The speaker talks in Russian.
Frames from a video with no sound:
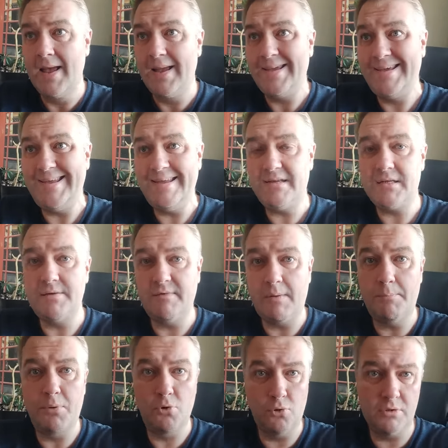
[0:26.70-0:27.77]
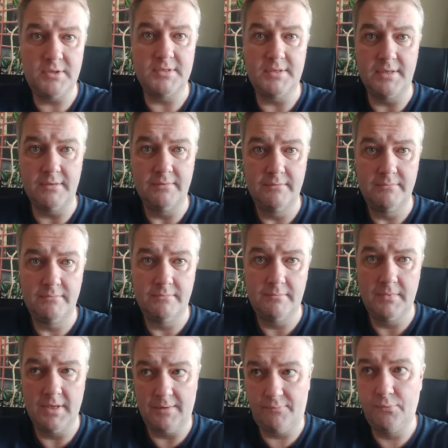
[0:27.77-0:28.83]
Есть вопросы,
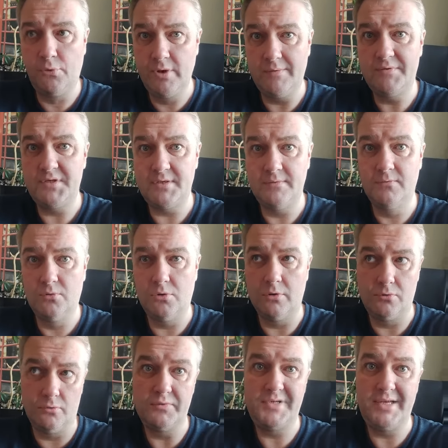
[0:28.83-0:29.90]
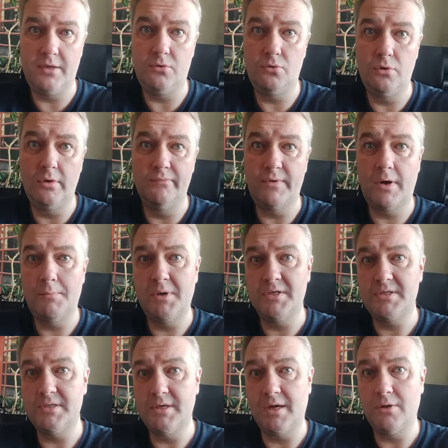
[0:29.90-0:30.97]
на фоне всего, ну, всей той
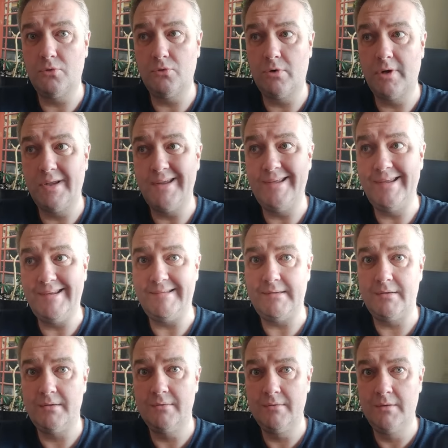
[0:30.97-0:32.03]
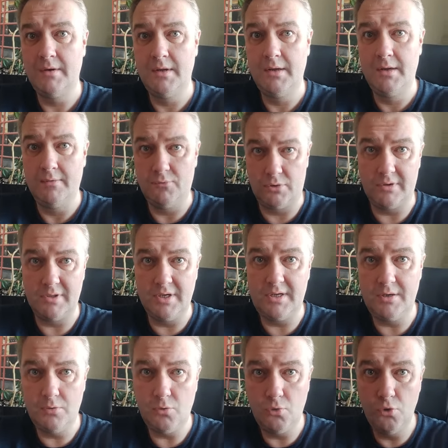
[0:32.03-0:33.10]
информации, которая есть вот на
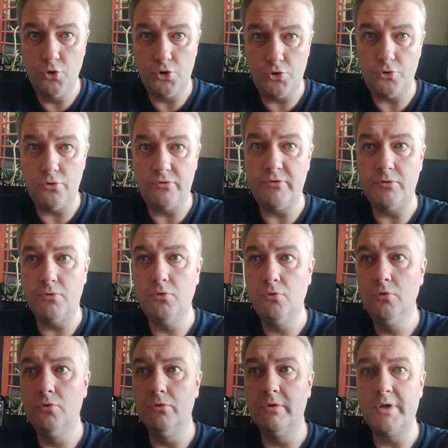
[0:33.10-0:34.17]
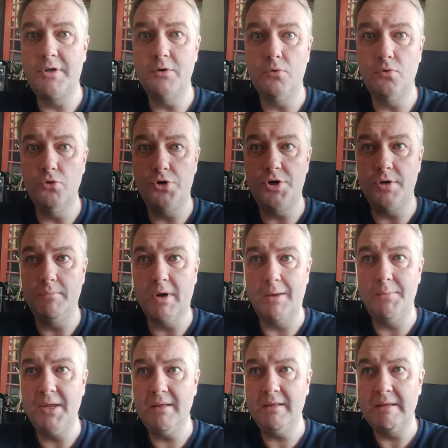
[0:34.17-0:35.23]
текущую секунду, на текущий
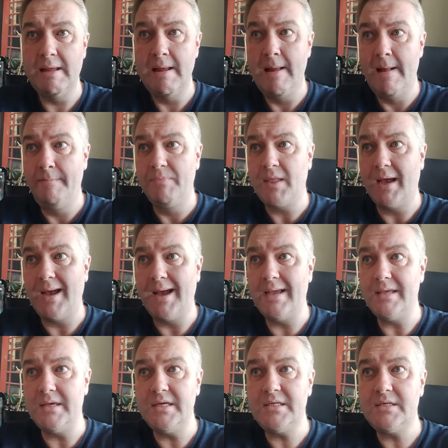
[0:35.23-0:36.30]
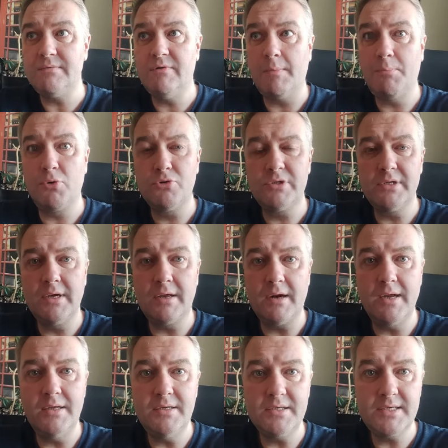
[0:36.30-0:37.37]
момент а, есть вопросы к
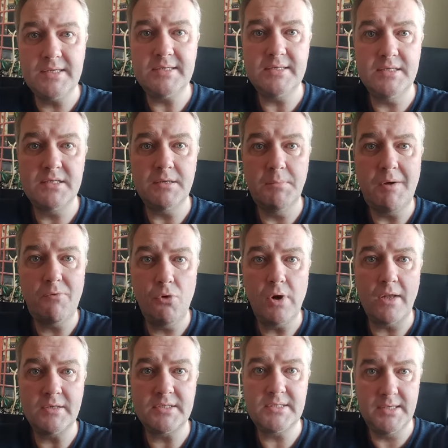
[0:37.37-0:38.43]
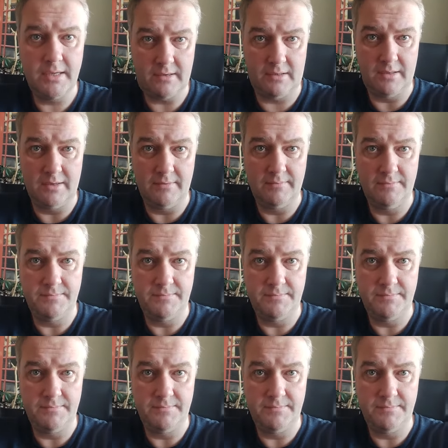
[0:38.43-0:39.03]
организации самого концерта.